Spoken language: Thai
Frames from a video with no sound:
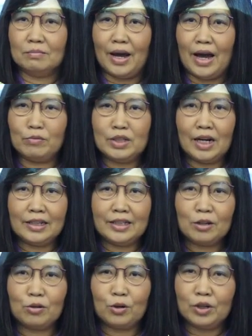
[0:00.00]
มหาวิทยาลัยเท
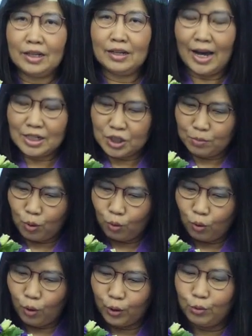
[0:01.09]
คโนโลยีราชมง
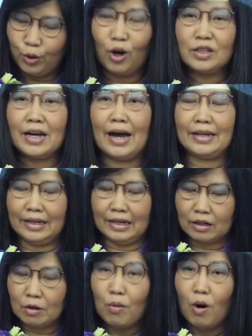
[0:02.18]
คลอุดรธานี
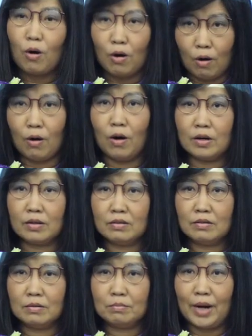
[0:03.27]
แล้วก็มข.
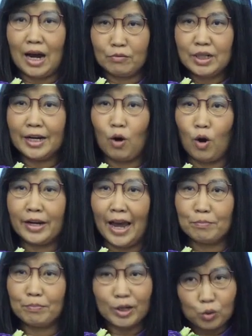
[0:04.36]
มหาวิทยาลัยขอนแก่
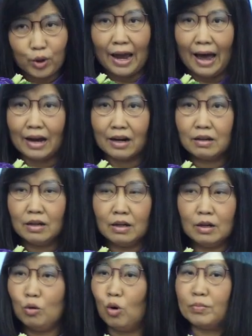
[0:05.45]
นเป็นตัวอย่าง
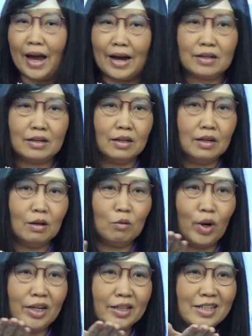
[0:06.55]
รวมทั้ง
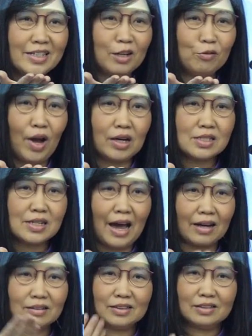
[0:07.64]
วันนี้ท่านจะได้ฟังจาก
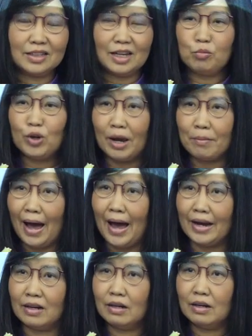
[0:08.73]
ท่านผู้ใหญ่บ้าน